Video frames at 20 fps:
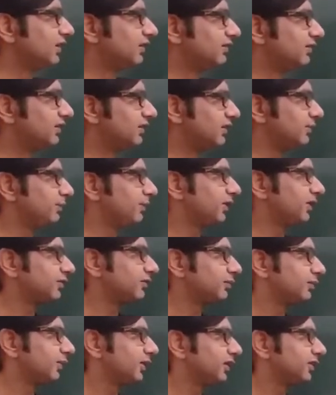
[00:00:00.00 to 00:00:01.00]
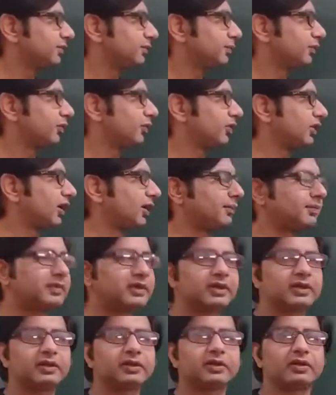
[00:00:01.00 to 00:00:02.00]
सी प्लस प्लस
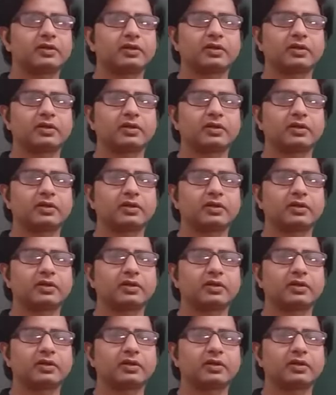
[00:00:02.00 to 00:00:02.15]
प्रोग्रामिंग